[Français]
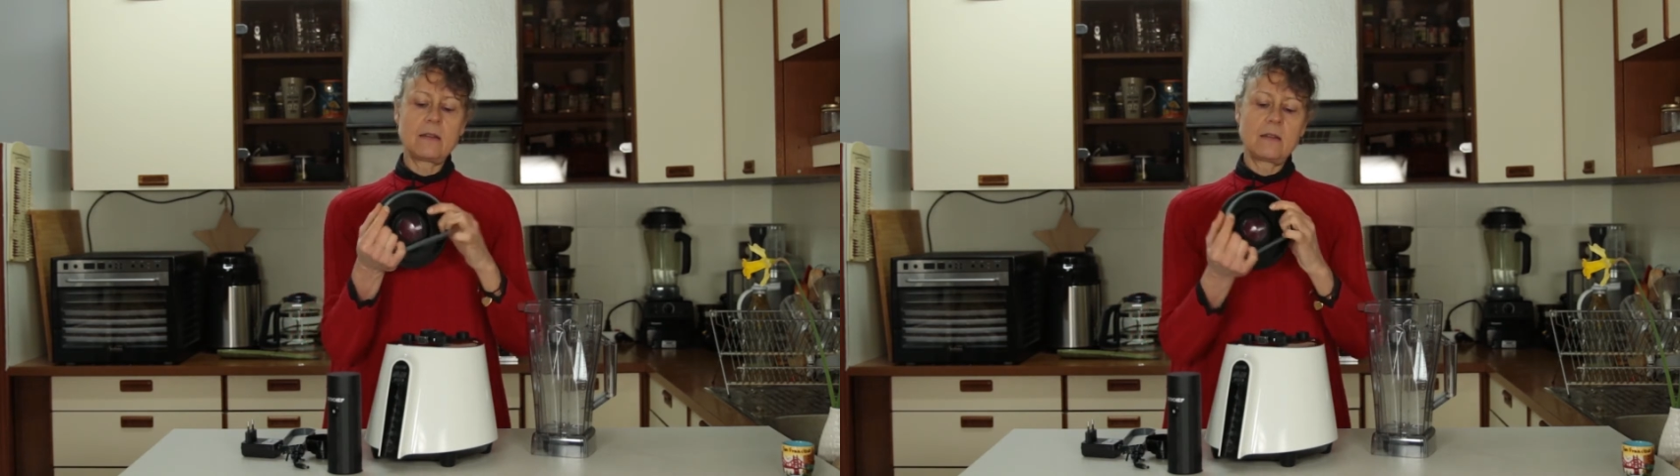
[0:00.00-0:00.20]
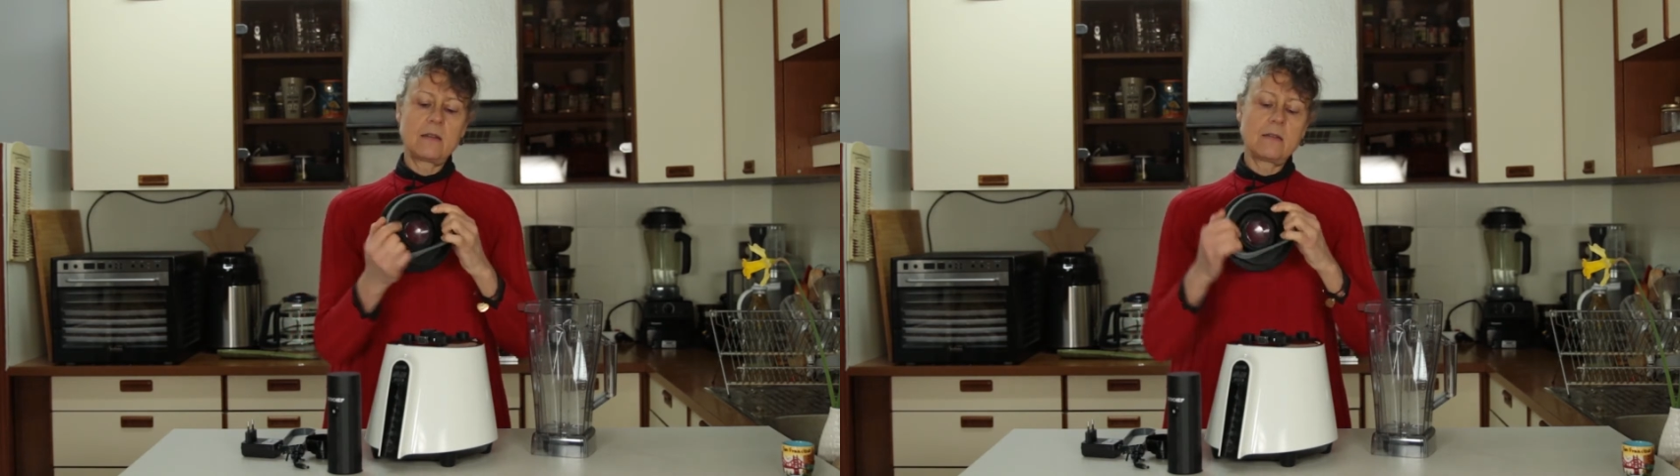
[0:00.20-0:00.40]

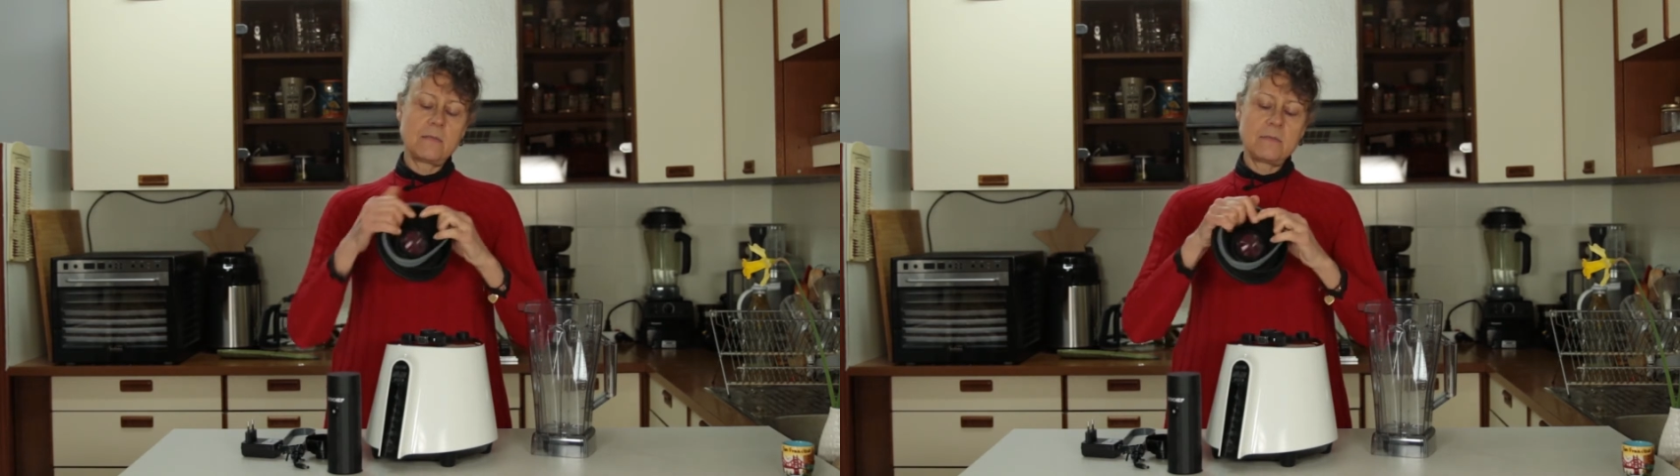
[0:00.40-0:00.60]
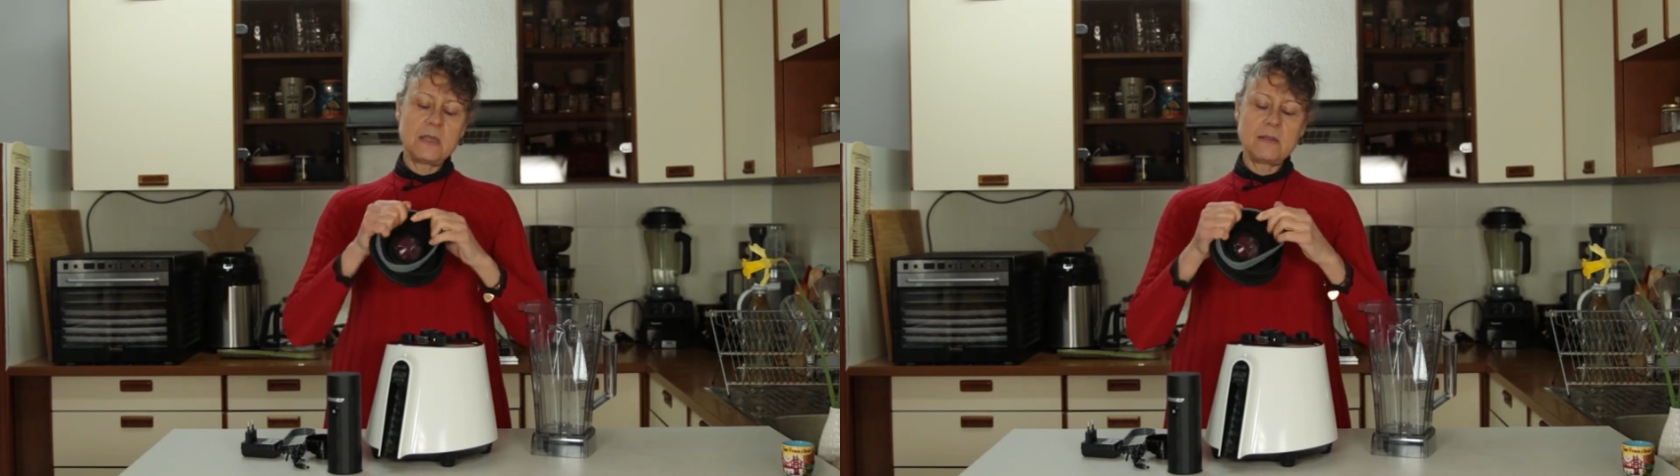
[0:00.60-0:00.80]
hein,
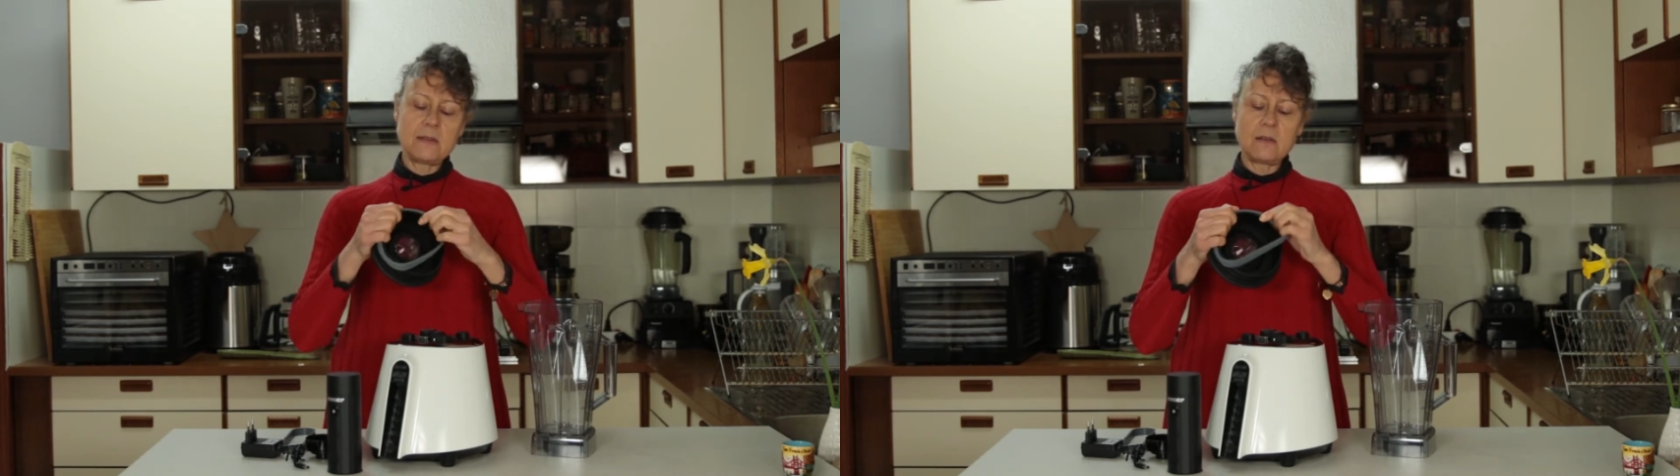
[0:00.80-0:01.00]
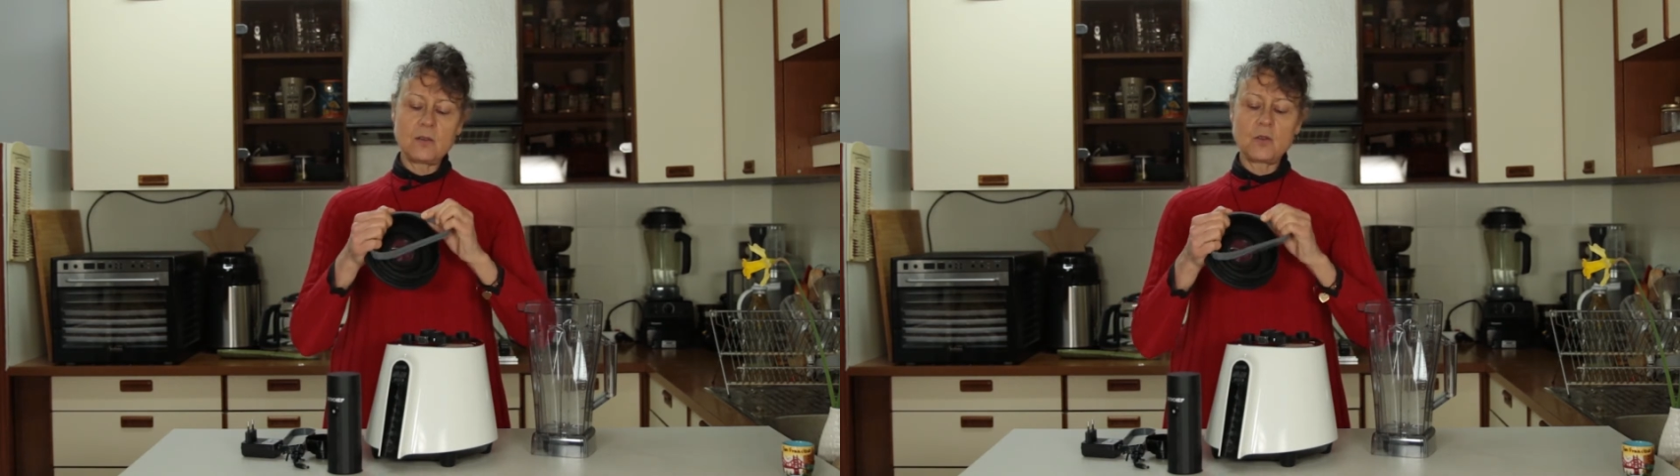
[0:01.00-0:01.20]

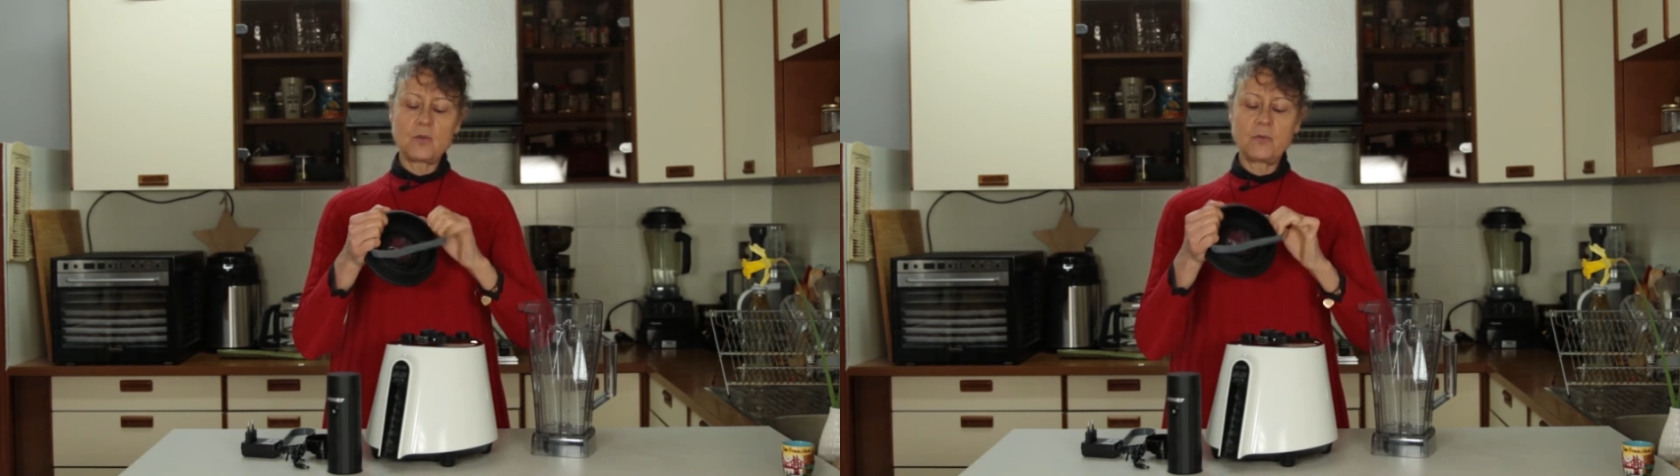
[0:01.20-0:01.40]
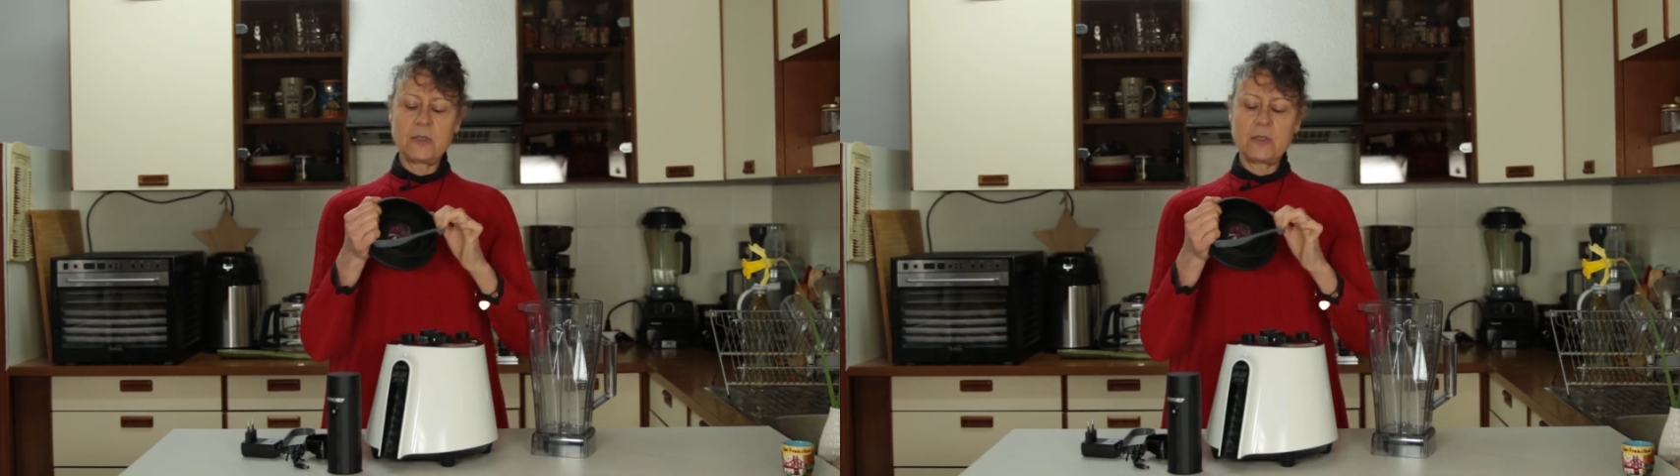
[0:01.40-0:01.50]
mise sous